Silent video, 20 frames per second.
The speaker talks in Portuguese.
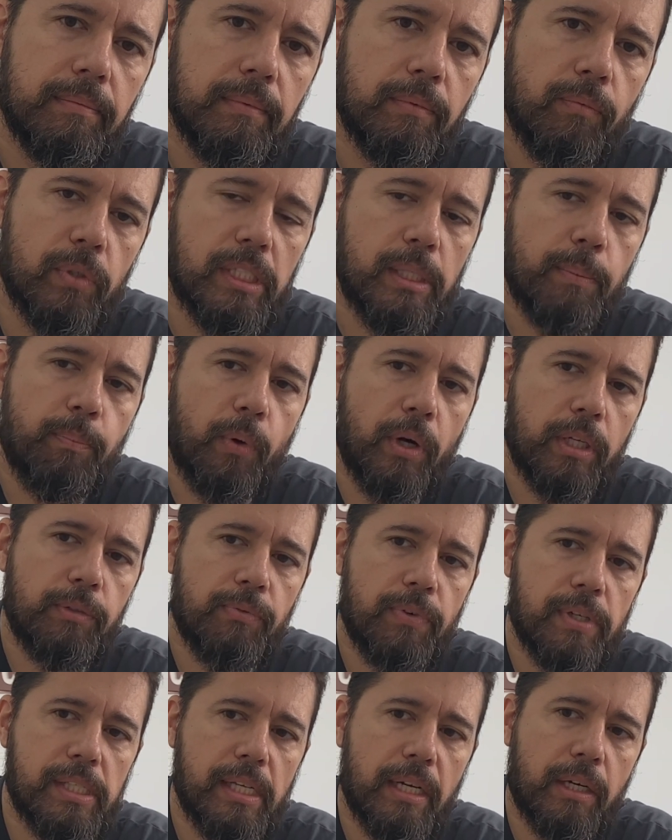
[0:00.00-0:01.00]
Você pode
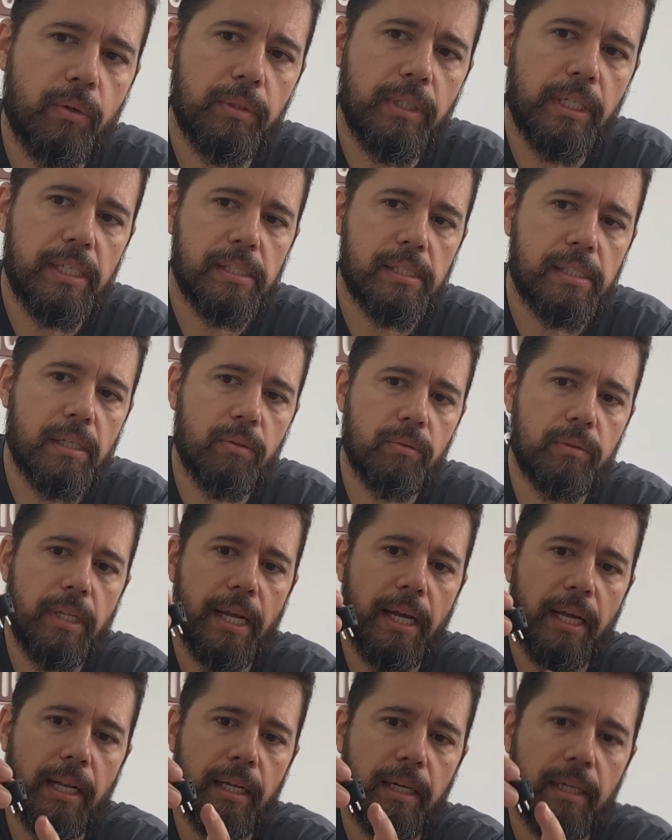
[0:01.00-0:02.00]
fazer a conexão
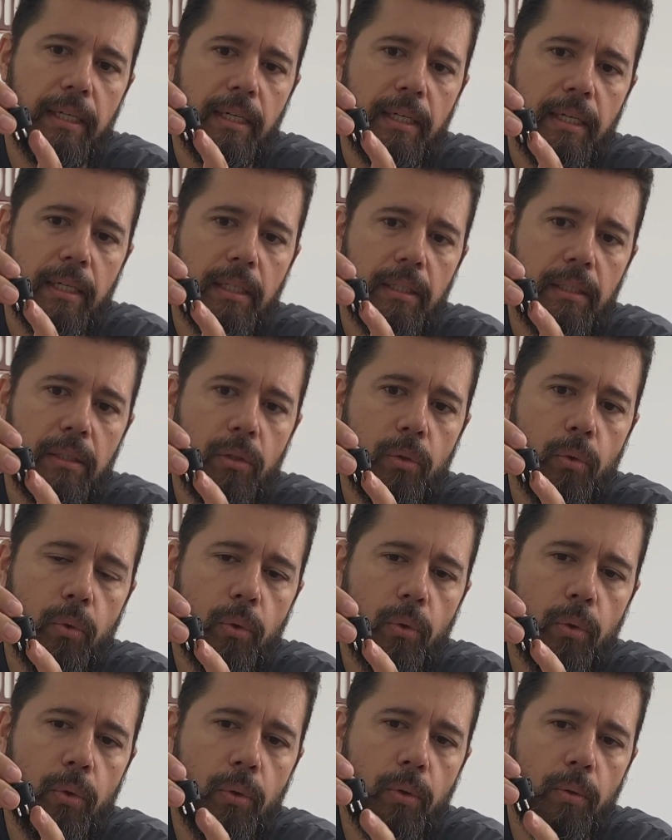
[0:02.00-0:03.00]
dela
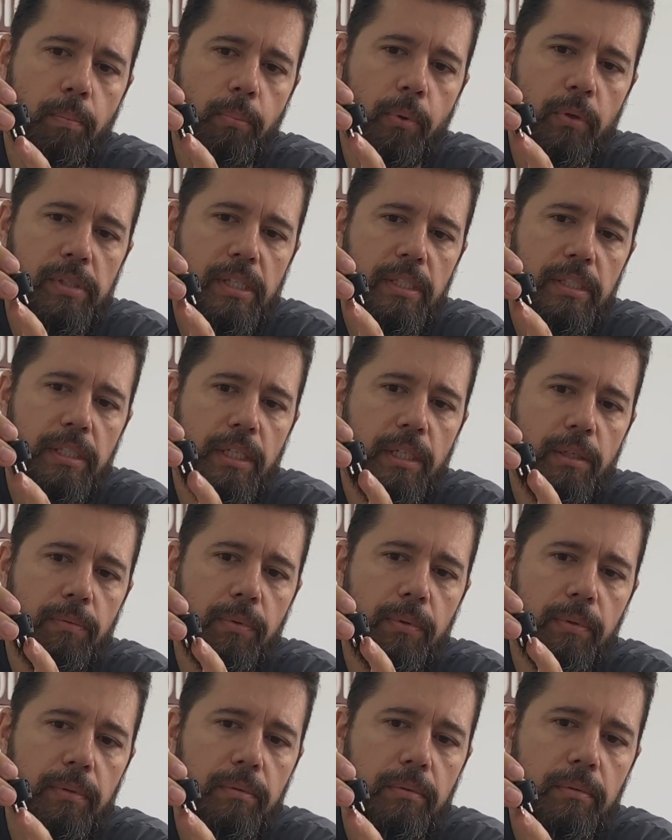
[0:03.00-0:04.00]
no
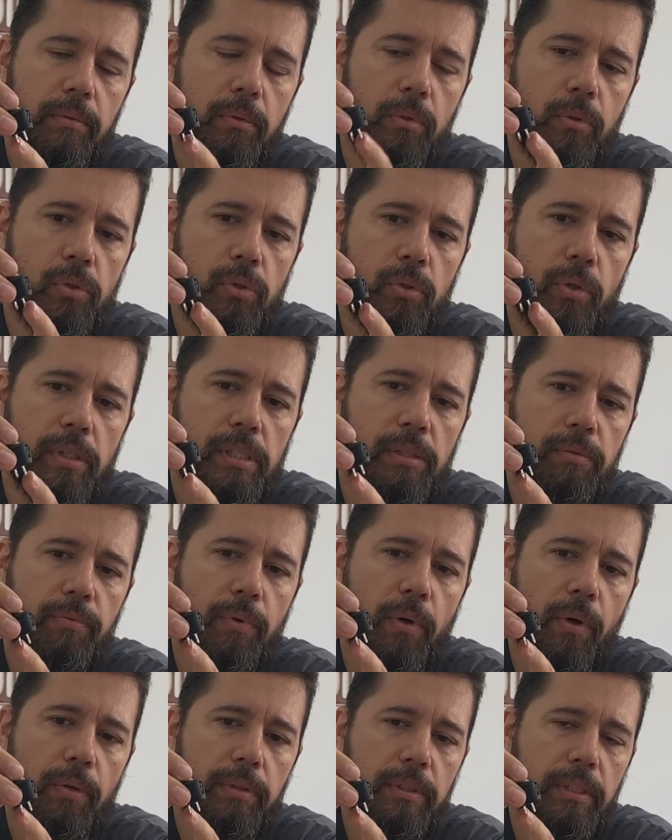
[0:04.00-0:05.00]
positivo dos 12
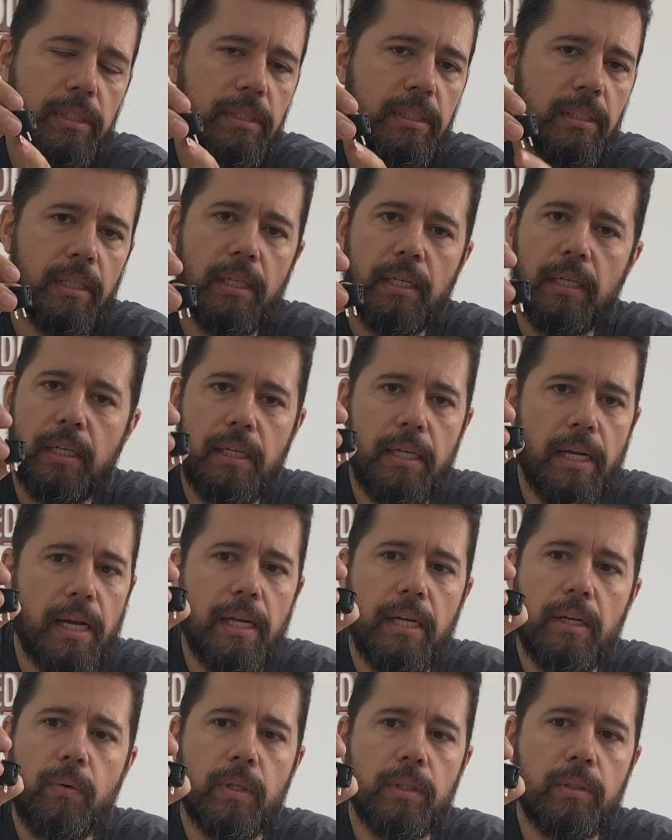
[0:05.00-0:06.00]
volts e
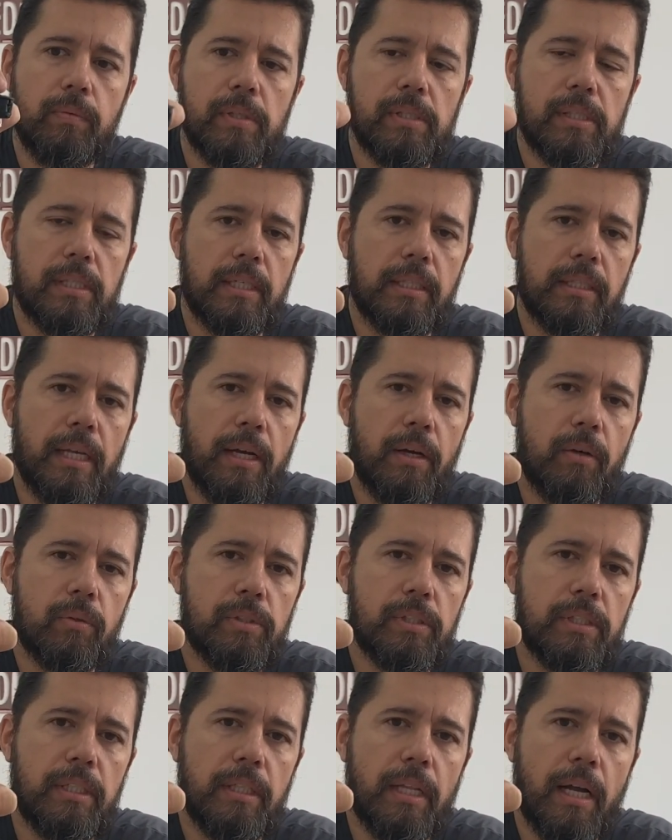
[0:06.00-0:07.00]
aí quando você der o
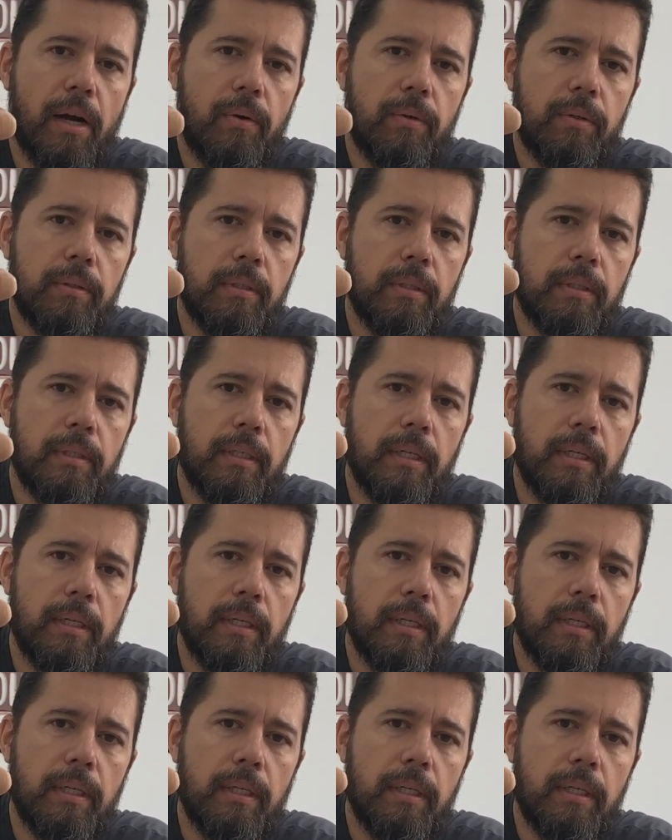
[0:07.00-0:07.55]
sinal,